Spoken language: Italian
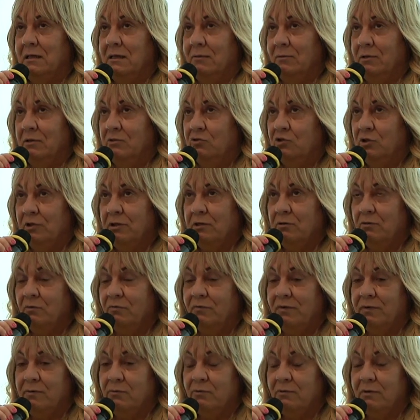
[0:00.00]
nella medicina
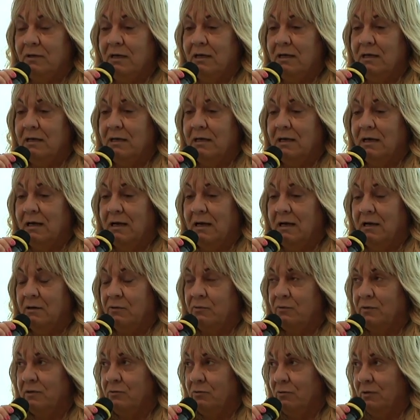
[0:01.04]
convenzionale a
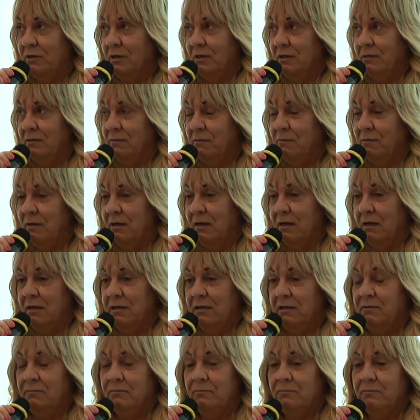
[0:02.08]

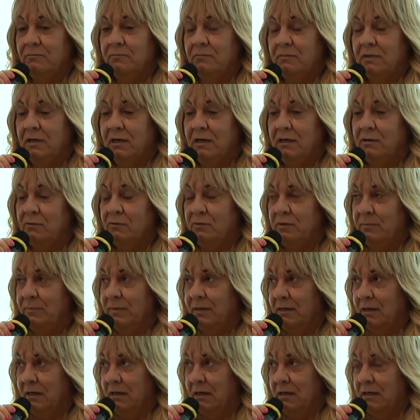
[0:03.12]
settorializzare, a
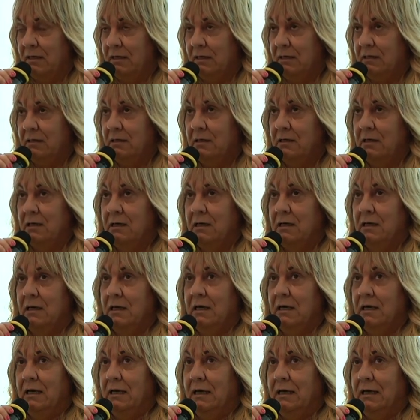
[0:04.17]
separare
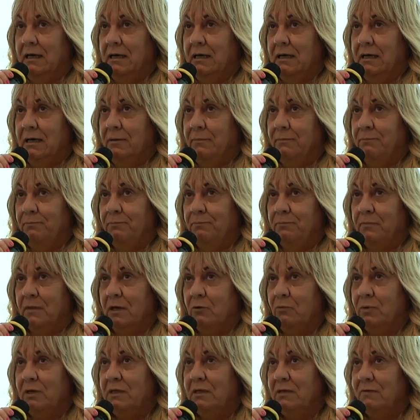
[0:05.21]
e,
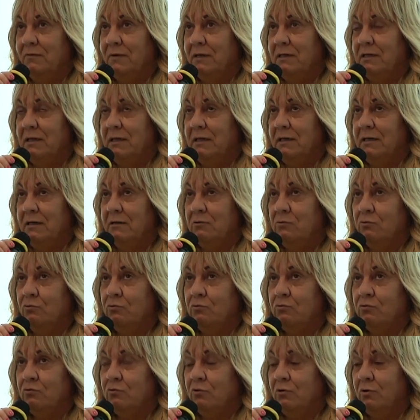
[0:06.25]
e quindi vedere il
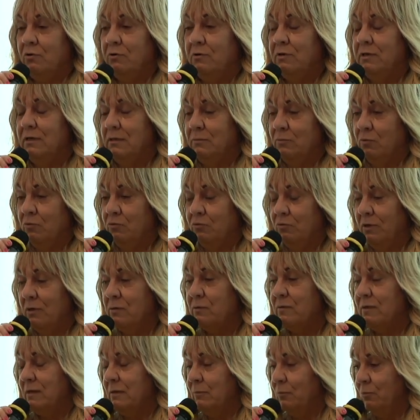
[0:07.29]
tutto in modo
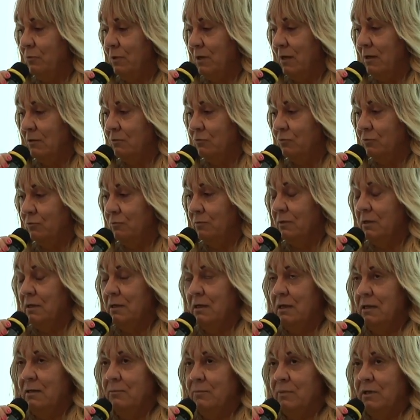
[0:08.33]
estrapolato.
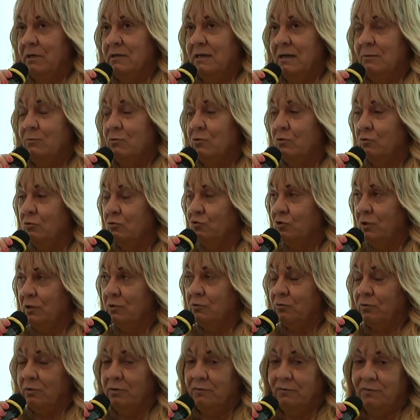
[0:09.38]
Perdiamo il
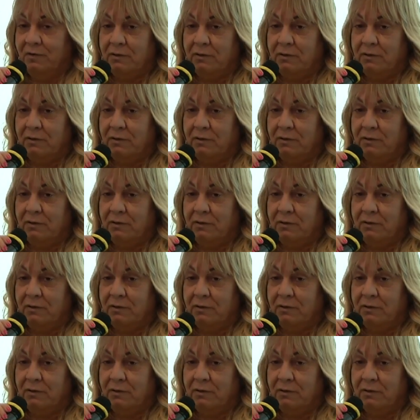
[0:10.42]
concetto di